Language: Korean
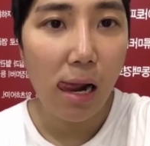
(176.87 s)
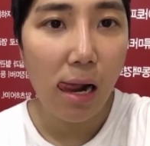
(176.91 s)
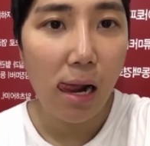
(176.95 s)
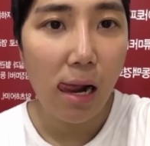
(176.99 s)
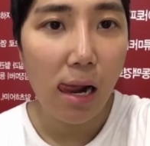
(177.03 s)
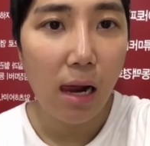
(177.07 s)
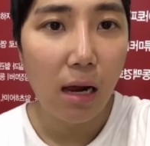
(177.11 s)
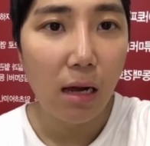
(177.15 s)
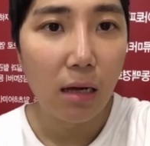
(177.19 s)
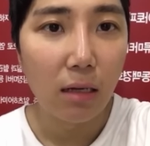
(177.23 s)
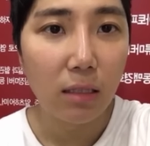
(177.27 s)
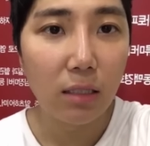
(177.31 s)

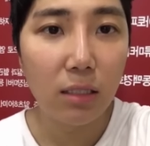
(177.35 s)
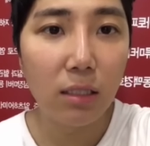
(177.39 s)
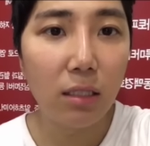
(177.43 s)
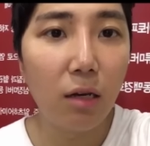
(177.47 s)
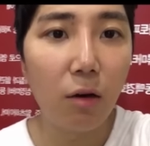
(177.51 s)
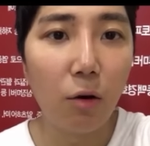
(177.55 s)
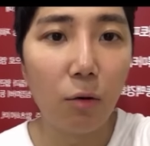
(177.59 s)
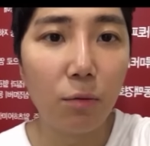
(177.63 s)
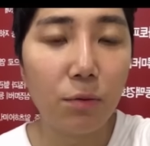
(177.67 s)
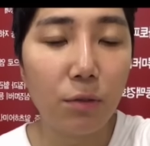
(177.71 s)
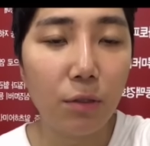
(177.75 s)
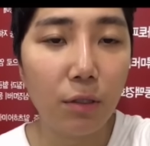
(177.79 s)
지혜
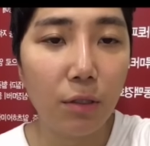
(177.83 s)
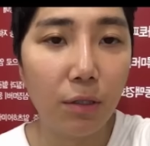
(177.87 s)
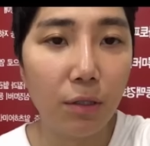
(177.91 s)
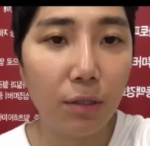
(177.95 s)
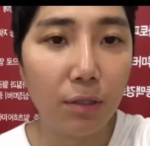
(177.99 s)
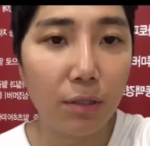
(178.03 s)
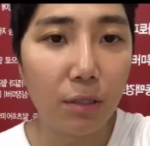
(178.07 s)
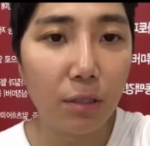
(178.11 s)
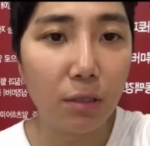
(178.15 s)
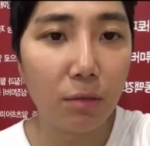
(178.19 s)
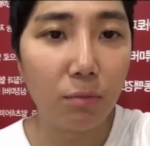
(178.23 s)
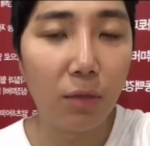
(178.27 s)
없어요.
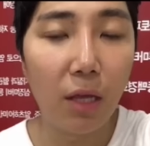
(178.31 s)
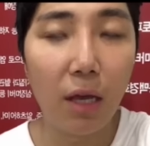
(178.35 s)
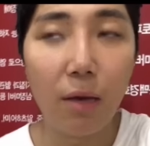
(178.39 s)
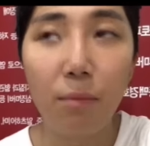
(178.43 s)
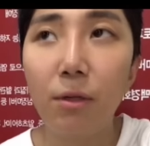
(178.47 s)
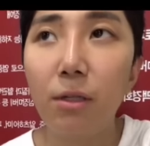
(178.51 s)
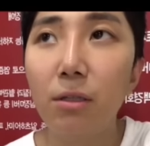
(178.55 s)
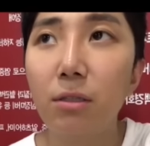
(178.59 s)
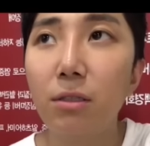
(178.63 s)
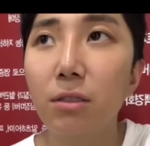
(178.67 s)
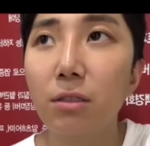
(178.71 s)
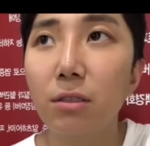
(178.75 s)
지금
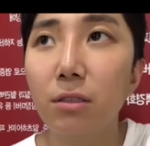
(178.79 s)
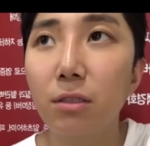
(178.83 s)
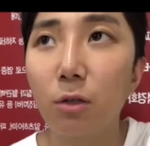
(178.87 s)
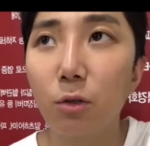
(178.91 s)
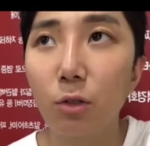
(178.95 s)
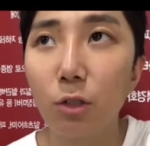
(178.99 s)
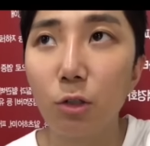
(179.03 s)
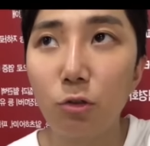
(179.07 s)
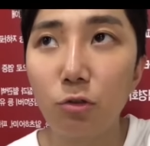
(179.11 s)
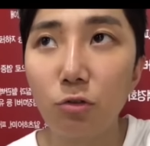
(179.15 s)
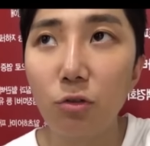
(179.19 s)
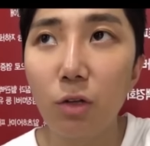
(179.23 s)
데빌즈 저기
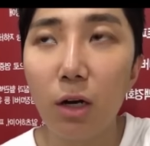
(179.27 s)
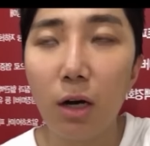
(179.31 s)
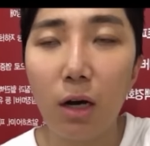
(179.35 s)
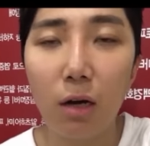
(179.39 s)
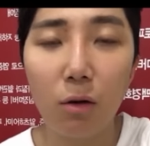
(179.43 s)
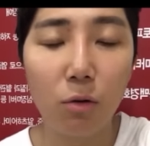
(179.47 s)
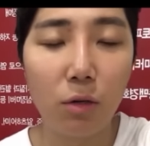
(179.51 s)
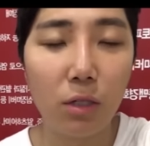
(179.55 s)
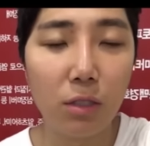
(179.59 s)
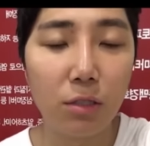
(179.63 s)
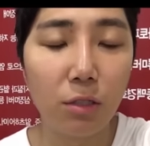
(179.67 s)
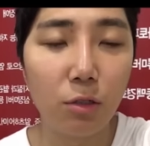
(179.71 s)
흉가하러
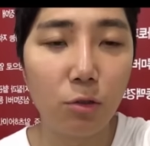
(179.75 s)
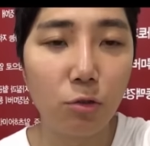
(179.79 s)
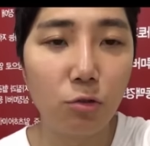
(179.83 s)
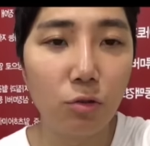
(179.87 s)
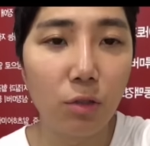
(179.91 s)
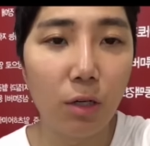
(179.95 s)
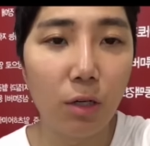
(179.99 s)
갔어요. 흉가.